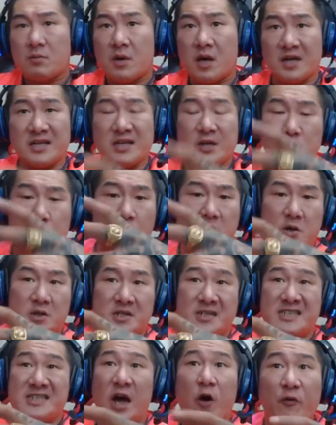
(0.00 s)
而且最有
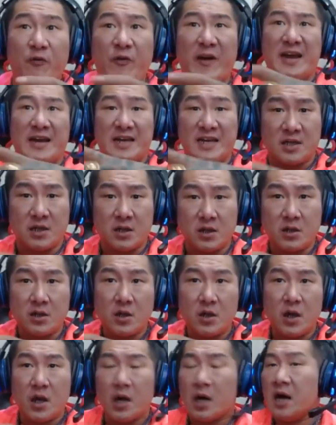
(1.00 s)
消费力的，
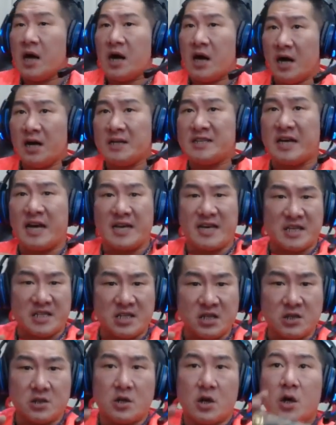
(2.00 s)
而且也
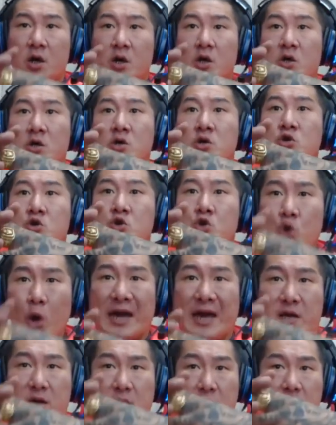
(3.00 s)
是
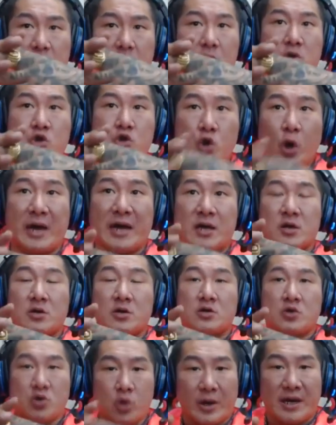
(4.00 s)
最最
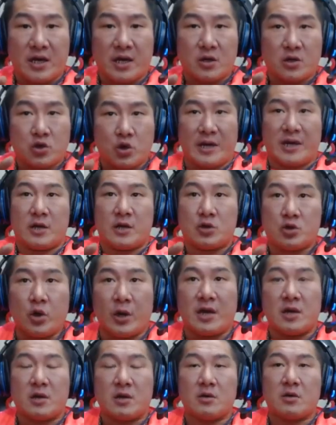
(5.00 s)
最最
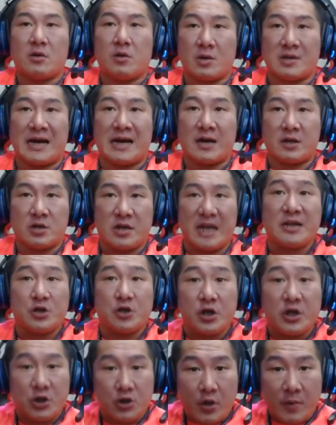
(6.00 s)
最我场边
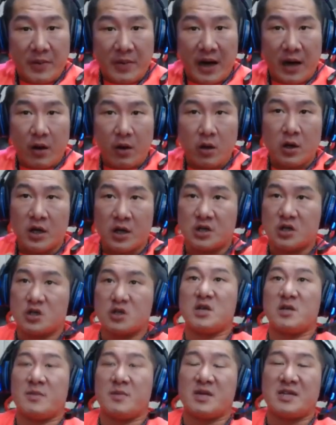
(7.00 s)
军的选票，也就
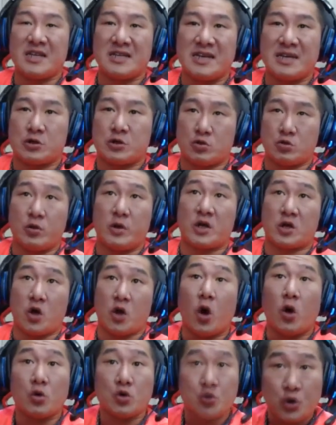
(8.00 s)
是你们现在所谓的
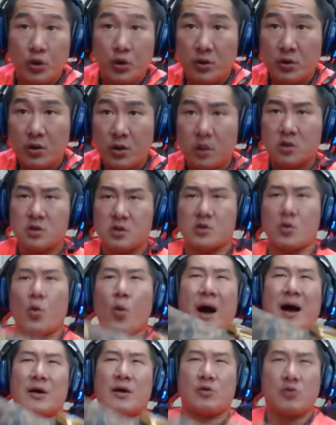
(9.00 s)
空军，就是
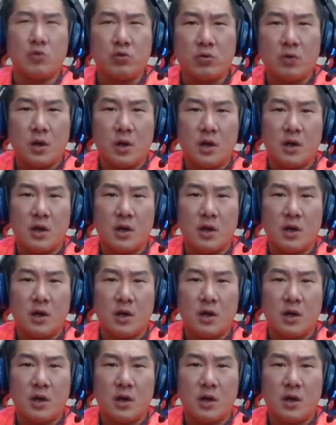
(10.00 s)
网路